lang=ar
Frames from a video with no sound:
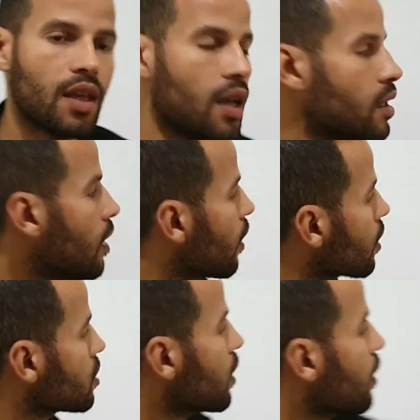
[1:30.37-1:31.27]
يعني الى
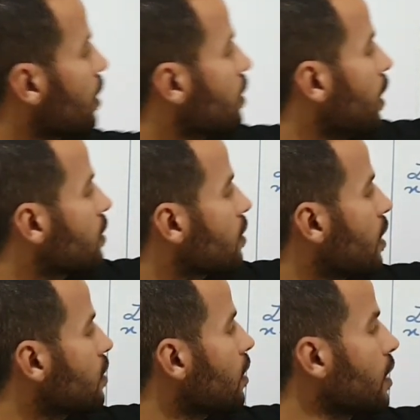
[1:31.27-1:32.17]
خرج لك هذا العدد
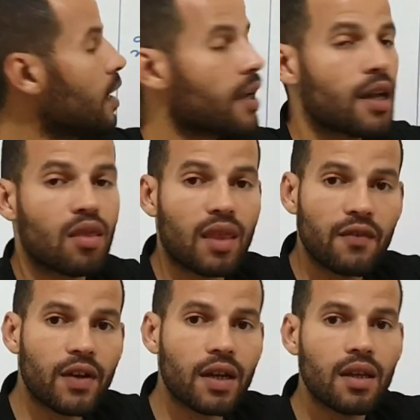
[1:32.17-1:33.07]
هذا الى كان
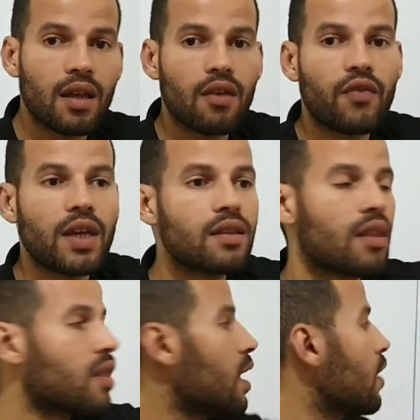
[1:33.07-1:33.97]
صفر فإن
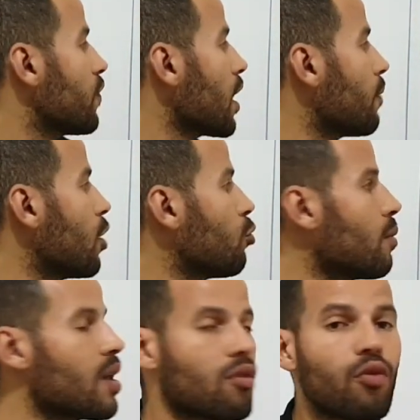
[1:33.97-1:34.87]
السي اف يقبل
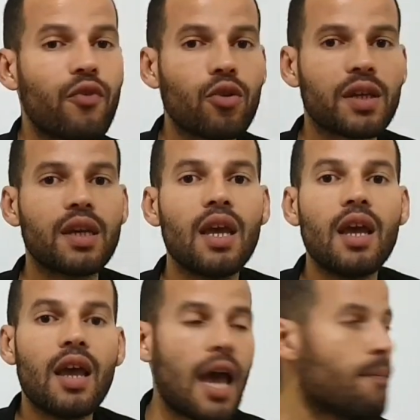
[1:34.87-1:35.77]
مماس أفقي
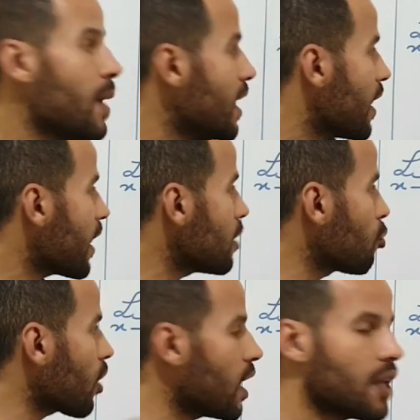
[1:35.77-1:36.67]
أما الى كان
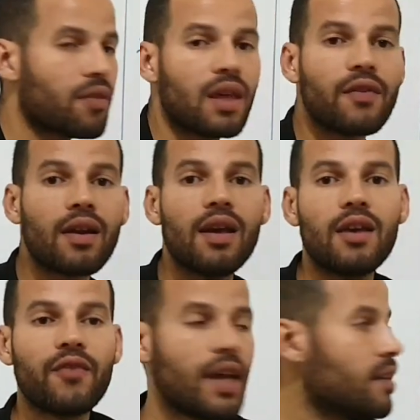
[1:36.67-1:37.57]
يخالف صفر
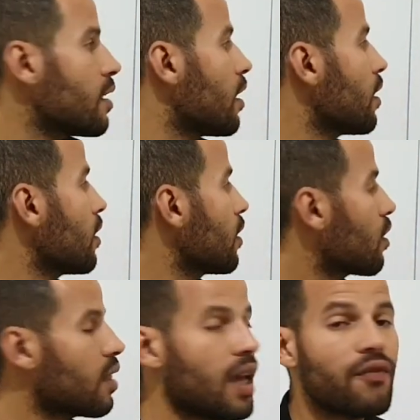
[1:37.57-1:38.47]
فإن
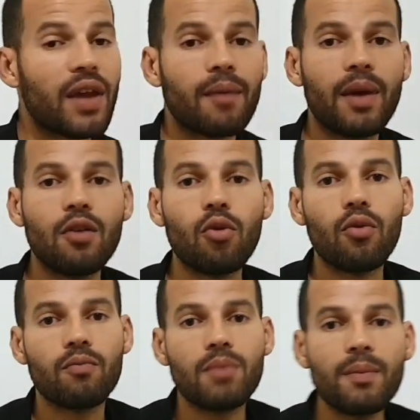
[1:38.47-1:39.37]
السي اف يقبل
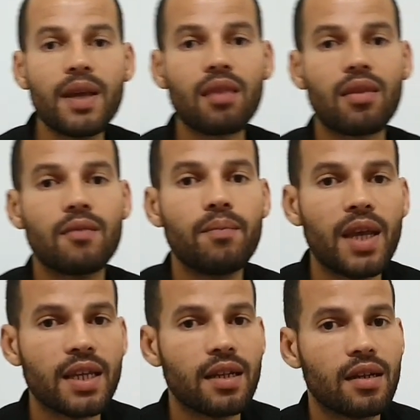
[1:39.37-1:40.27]
مماس
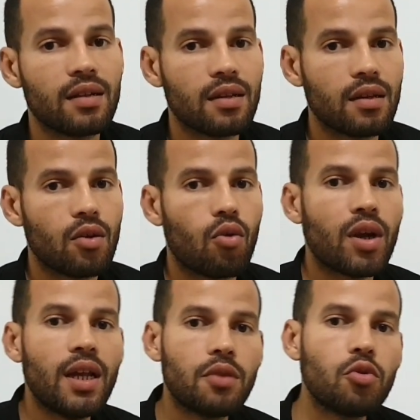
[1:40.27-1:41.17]
مائي
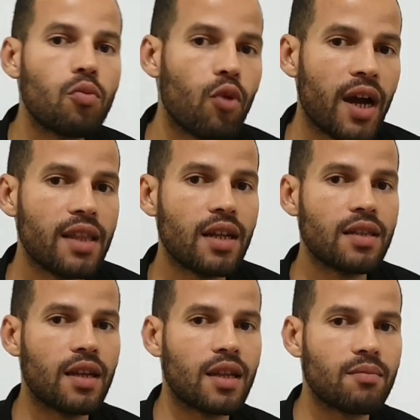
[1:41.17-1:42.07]
وكنحددوا المعادلة
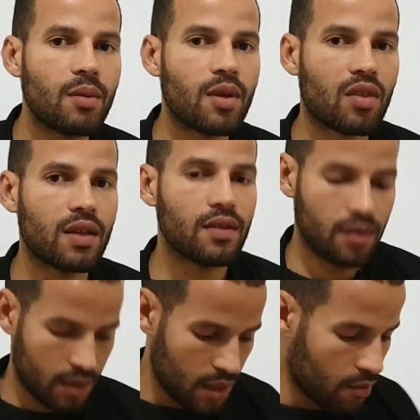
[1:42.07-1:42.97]
ديال هذا المماس
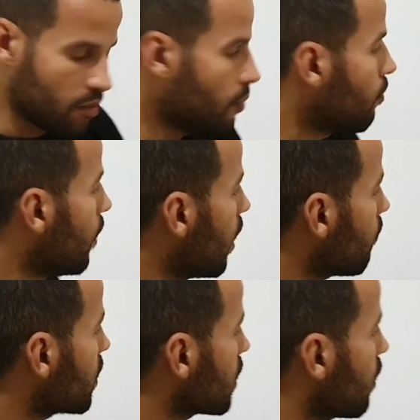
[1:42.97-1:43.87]

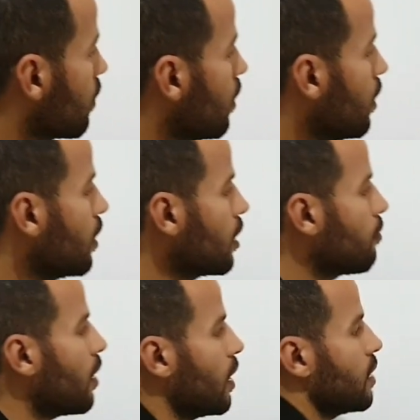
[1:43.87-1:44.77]
بحال مثلا
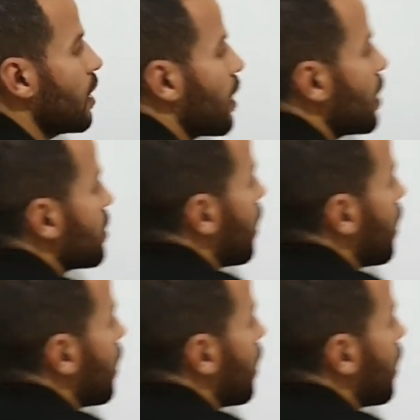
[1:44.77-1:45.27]
دابا إذا كانت